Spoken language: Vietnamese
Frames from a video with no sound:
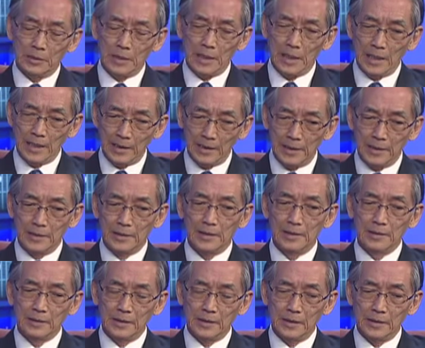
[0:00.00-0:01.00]
là hai nền
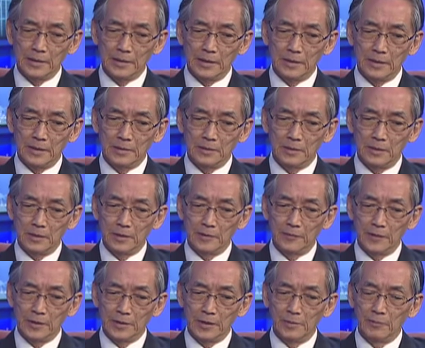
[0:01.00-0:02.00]
kinh tế trên thế giới
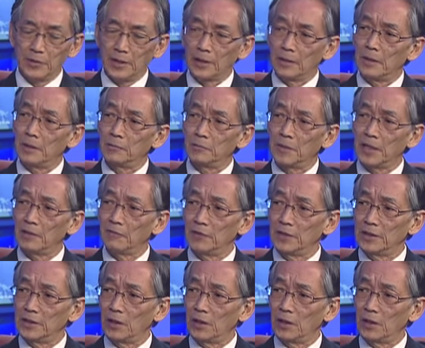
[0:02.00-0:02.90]
phải tìm cách hợp tác với